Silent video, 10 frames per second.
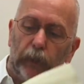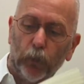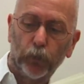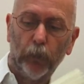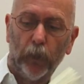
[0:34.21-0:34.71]

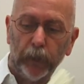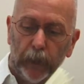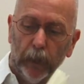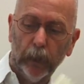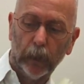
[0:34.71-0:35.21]

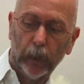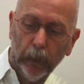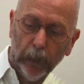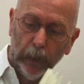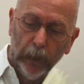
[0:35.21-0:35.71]
contrebandières,
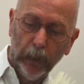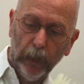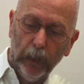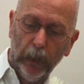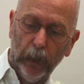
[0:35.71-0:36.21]

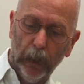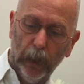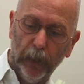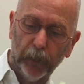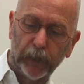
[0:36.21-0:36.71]

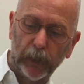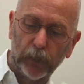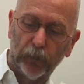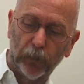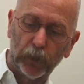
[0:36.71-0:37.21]
elles ne cessent
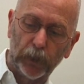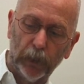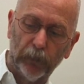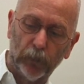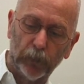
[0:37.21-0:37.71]
de franchir
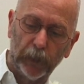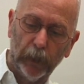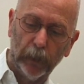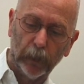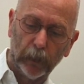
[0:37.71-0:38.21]
les frontières.